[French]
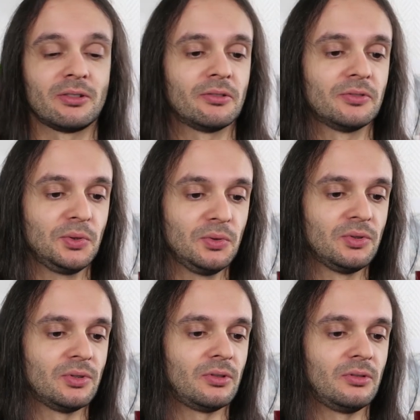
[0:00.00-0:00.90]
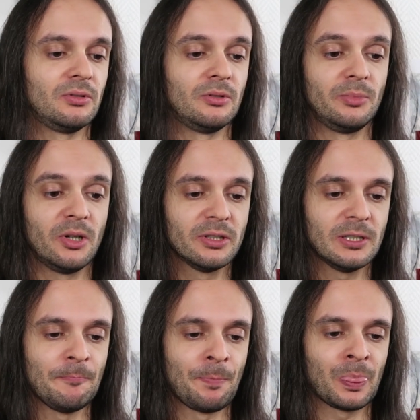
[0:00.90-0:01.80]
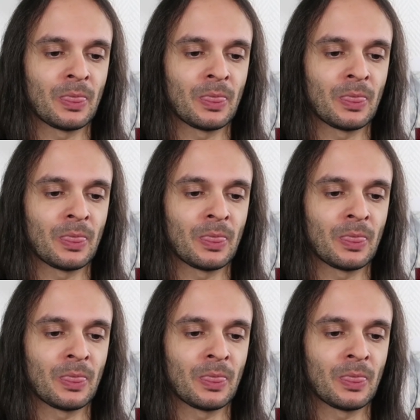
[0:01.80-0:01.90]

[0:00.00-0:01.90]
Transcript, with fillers: que j'ai reçu sur le, blog